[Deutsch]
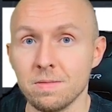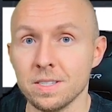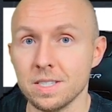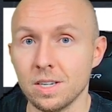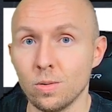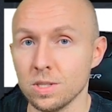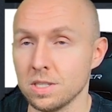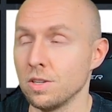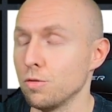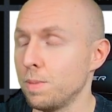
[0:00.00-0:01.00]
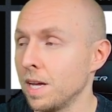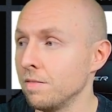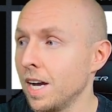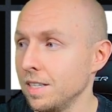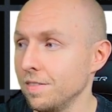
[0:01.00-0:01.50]
Meter groß, eine
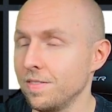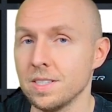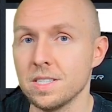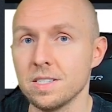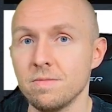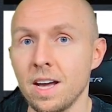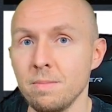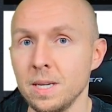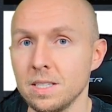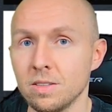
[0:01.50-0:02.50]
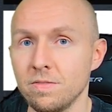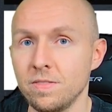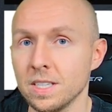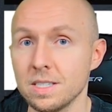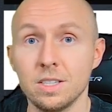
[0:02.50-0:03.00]
Spannweite von 2,40 Meter
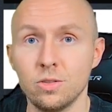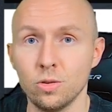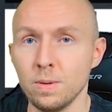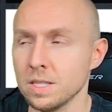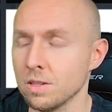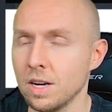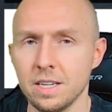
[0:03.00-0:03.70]
drüber sogar.